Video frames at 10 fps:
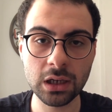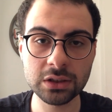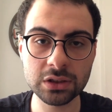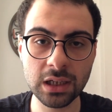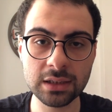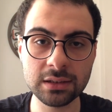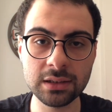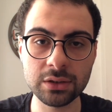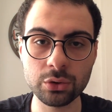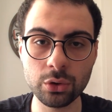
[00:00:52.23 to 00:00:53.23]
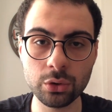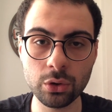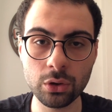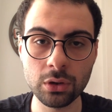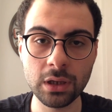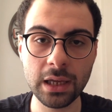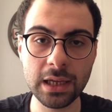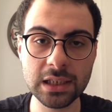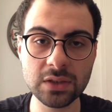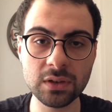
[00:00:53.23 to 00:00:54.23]
acılar dilin kökü,
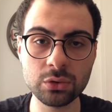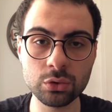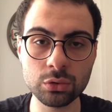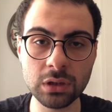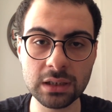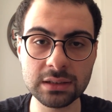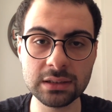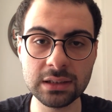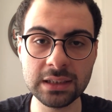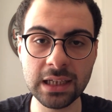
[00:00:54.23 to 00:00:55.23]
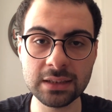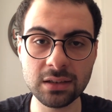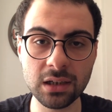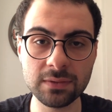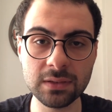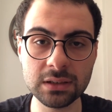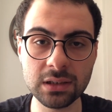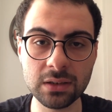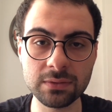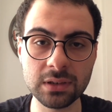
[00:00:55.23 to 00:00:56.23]
ekşi ve tuzlularsa dilin yan tarafları
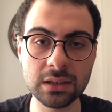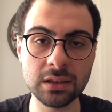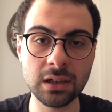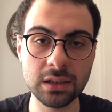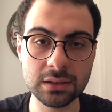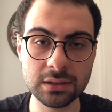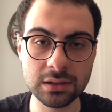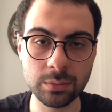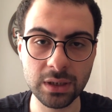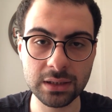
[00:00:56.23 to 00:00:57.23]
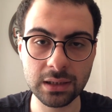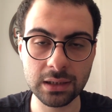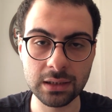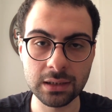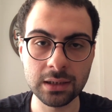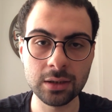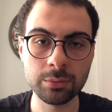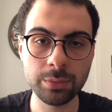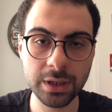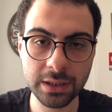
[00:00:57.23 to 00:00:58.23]
tarafından ayırt edilmekte.
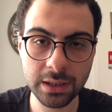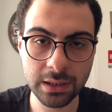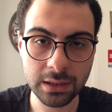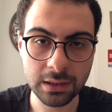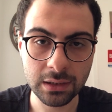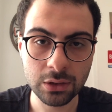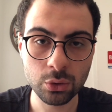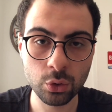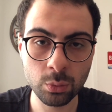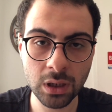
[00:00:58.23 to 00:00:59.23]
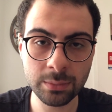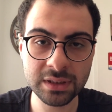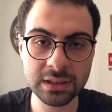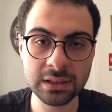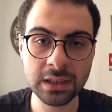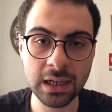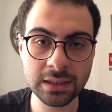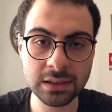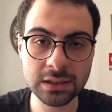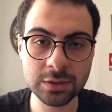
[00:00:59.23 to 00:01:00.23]
Peki umami dilin
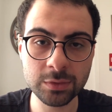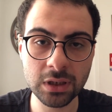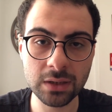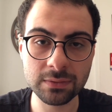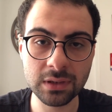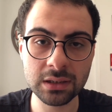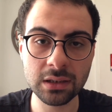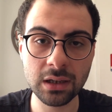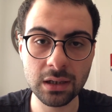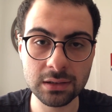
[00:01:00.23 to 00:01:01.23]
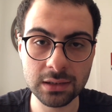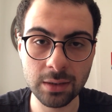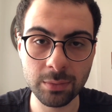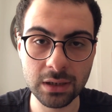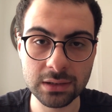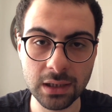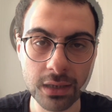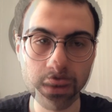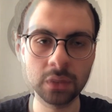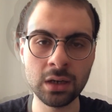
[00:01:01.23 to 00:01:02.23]
hangi kısmı tarafından
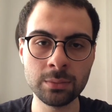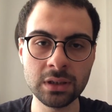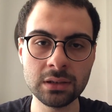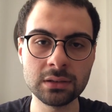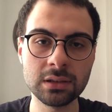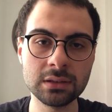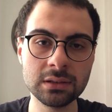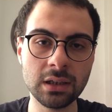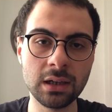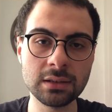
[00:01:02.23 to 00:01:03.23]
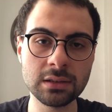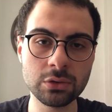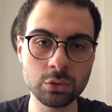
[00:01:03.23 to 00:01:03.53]
algılanmakta? Umami tadın ağızda